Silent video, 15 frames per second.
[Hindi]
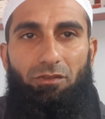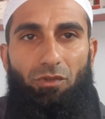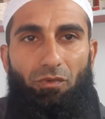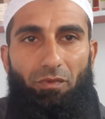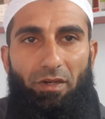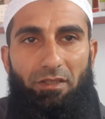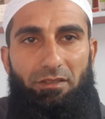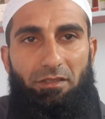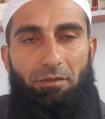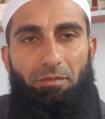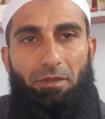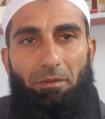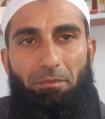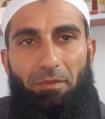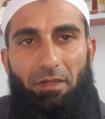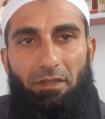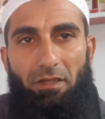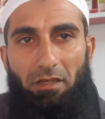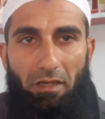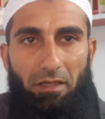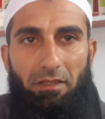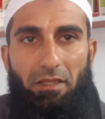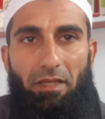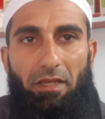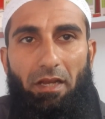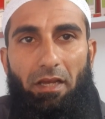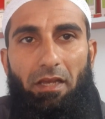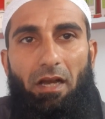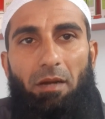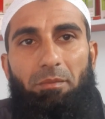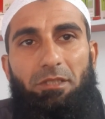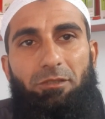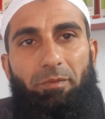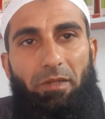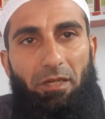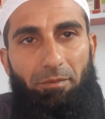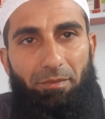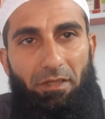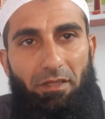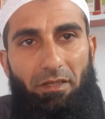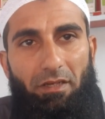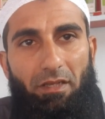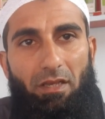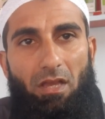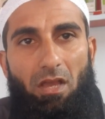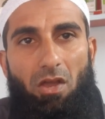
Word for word: जो व्हाट्सएप नंबर दिखाई दे रहा है आप इस पर रबता करें